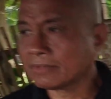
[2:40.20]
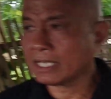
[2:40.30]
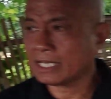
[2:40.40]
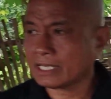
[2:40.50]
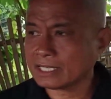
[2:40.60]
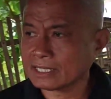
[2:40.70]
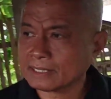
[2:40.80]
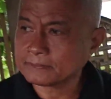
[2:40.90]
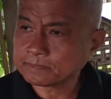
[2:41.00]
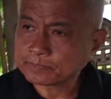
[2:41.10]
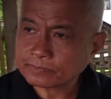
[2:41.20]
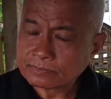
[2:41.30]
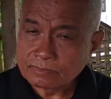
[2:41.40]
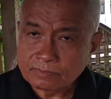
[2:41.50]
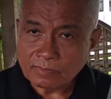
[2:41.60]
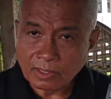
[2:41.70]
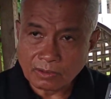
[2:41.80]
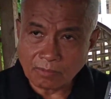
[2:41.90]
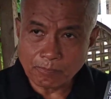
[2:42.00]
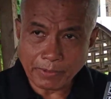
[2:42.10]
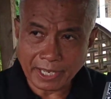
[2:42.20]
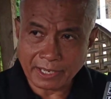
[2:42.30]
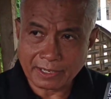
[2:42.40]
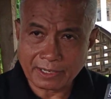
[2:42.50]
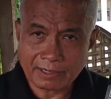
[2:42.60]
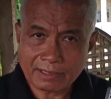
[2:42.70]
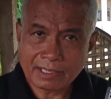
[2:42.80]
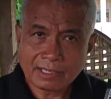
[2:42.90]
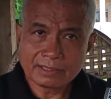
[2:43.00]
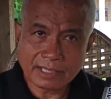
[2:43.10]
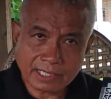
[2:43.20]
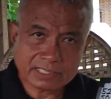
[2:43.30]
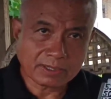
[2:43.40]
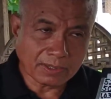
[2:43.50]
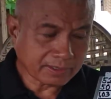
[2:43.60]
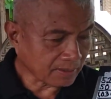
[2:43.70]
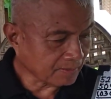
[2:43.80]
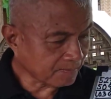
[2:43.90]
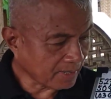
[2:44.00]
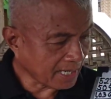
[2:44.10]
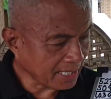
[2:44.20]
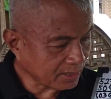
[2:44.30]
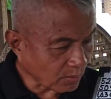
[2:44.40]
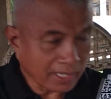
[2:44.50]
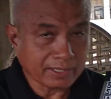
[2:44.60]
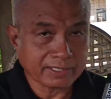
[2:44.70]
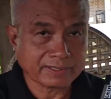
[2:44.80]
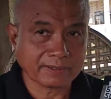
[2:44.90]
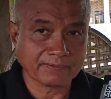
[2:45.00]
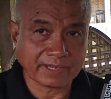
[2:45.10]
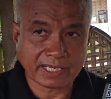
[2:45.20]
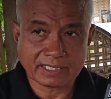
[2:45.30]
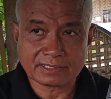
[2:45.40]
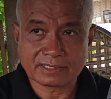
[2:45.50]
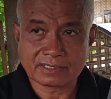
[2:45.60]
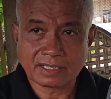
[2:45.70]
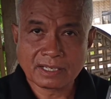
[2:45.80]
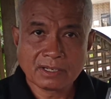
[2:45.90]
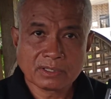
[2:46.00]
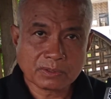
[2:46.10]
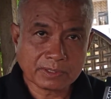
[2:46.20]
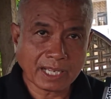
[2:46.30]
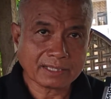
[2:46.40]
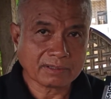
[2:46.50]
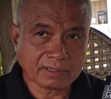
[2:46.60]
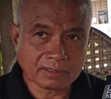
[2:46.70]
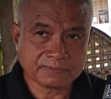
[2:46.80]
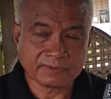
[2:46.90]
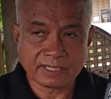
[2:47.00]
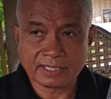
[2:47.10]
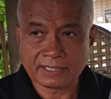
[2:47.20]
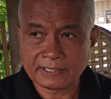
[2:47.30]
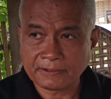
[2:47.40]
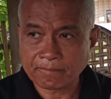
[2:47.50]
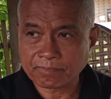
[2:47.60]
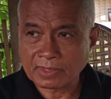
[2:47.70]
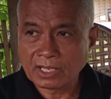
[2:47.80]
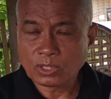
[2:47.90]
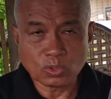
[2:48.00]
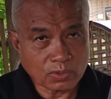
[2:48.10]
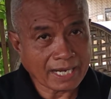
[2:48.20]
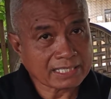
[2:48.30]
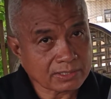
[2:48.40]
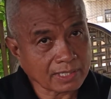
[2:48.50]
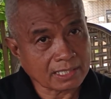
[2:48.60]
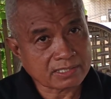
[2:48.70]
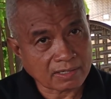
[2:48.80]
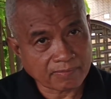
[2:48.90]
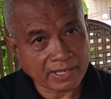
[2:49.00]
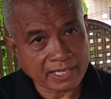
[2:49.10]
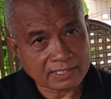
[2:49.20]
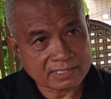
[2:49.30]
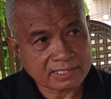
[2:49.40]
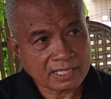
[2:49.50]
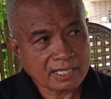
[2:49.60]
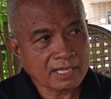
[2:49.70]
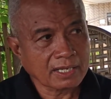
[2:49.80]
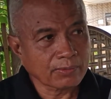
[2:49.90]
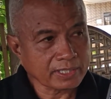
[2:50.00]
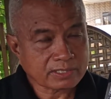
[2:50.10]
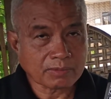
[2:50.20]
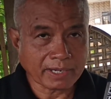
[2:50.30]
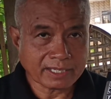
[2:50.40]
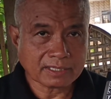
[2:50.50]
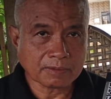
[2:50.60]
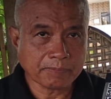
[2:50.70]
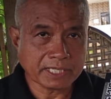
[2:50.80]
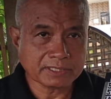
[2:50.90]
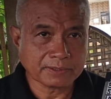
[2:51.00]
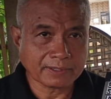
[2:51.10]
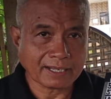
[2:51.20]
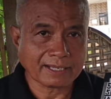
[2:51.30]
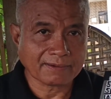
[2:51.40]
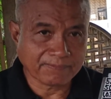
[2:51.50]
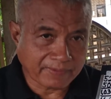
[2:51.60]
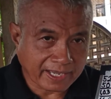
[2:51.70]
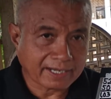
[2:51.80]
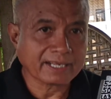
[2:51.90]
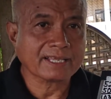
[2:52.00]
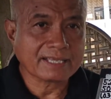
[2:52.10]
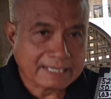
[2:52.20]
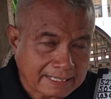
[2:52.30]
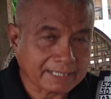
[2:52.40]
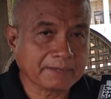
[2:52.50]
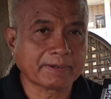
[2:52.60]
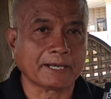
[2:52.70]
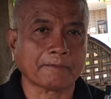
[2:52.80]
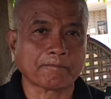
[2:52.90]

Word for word: me compare the result of my 20 surveys to that of uh, two national surveys which to my opinion are very credible.